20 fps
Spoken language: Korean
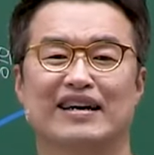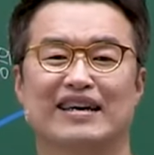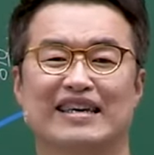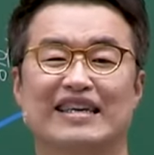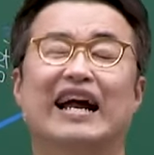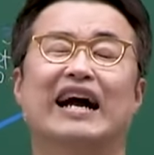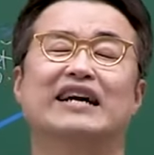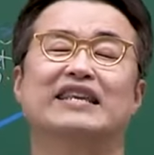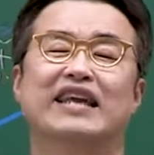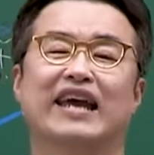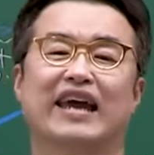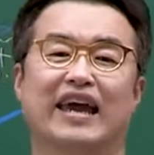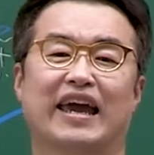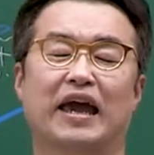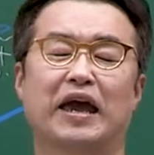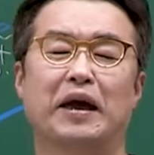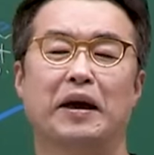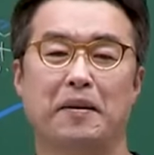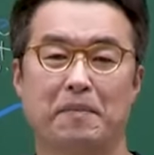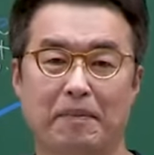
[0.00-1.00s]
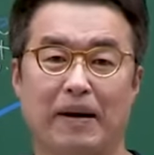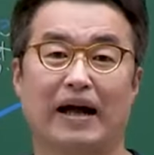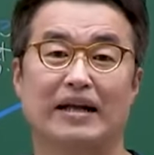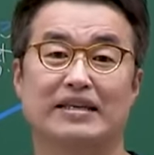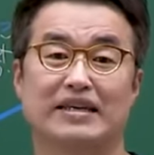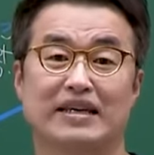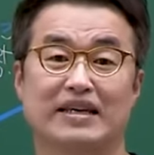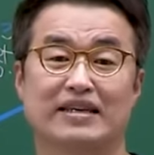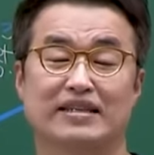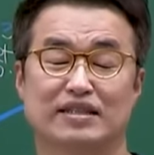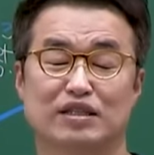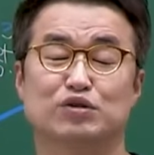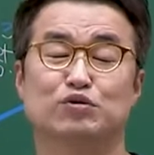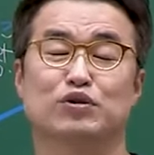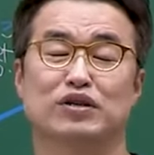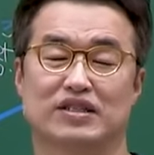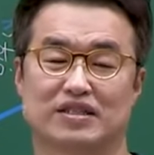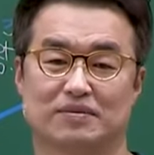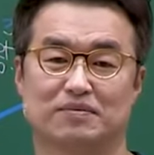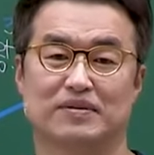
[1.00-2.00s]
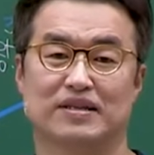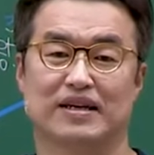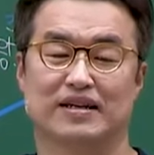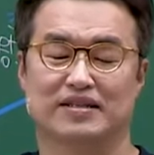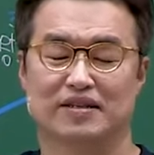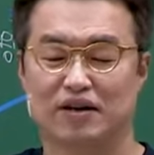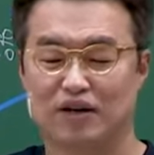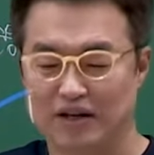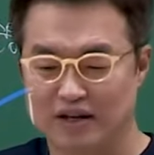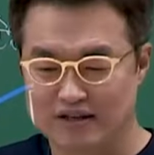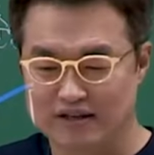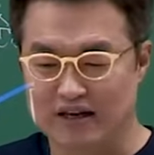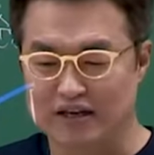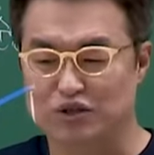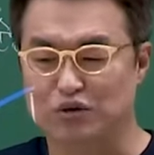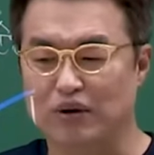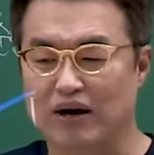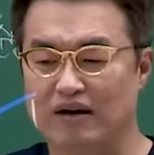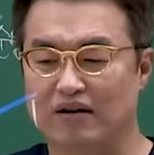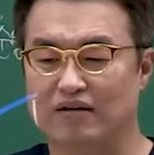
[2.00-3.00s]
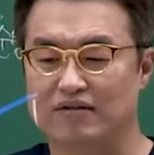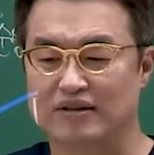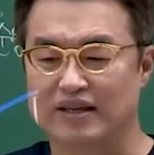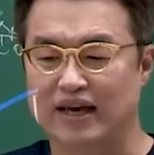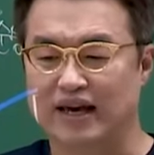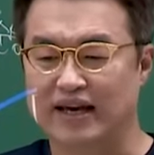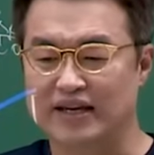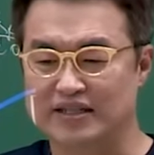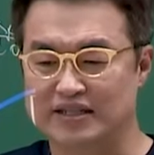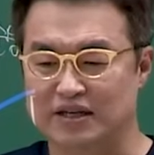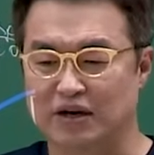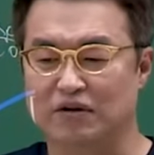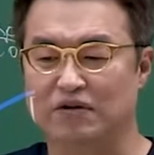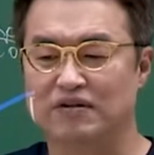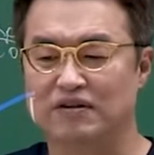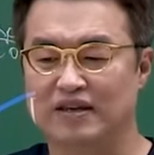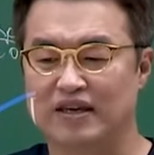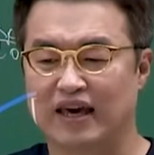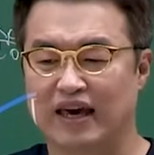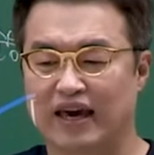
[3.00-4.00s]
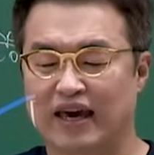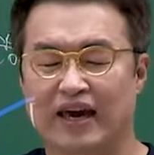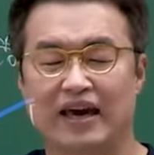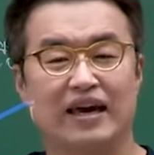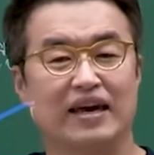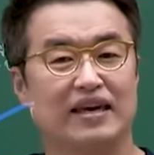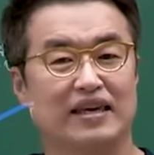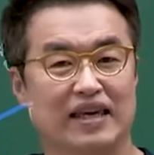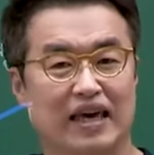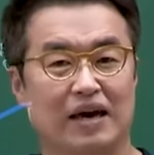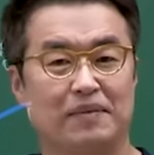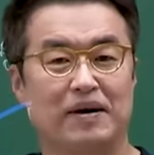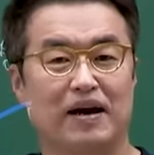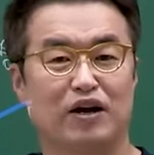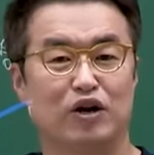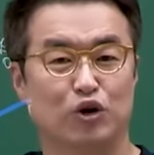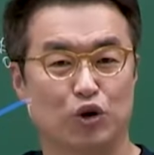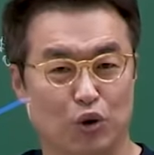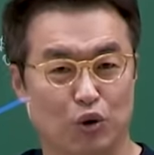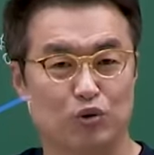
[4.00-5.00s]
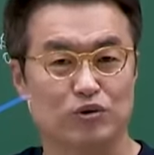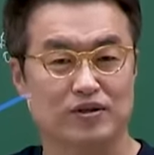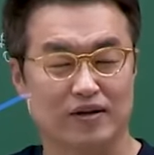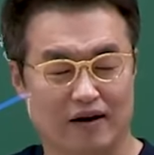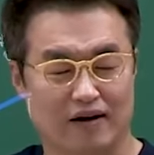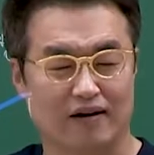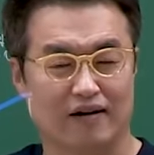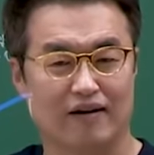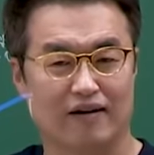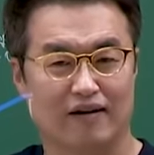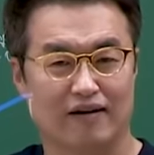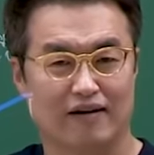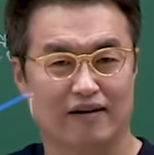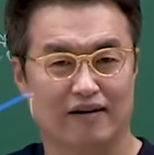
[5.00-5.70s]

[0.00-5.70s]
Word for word: 이 당대에 많이 쓰고 있습니다. 그래서 태조 왕건 때 정계 개백 요서